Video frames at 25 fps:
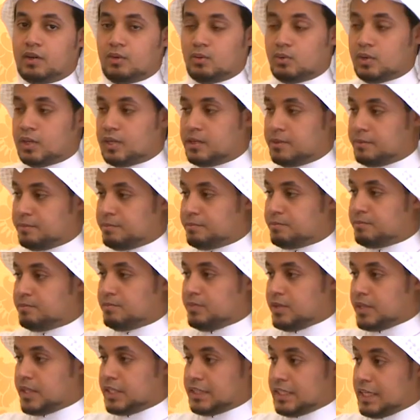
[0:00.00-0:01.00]
الاولى
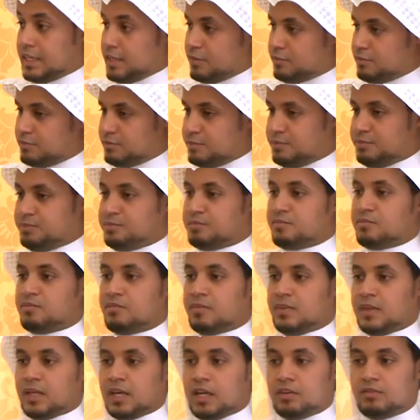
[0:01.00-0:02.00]
فرقه الف
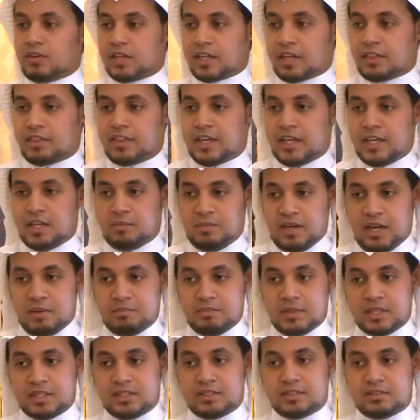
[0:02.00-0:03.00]
الفرقه الثانيه
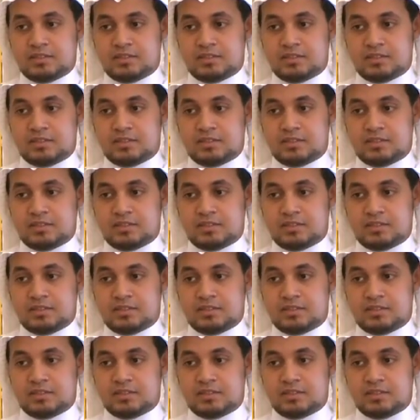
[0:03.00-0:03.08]
محمد